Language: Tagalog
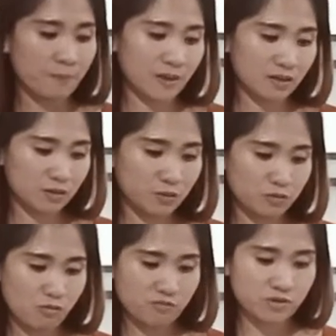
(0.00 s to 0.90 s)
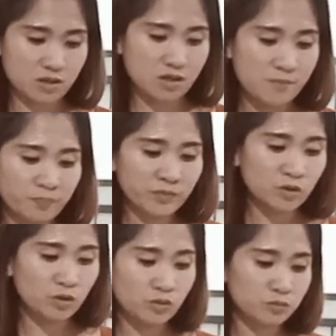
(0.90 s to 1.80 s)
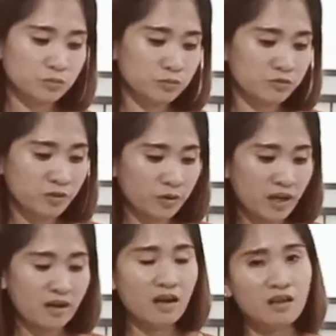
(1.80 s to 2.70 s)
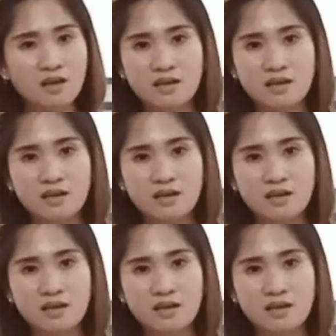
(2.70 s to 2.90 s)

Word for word: upon turnover. No, yung floor area niya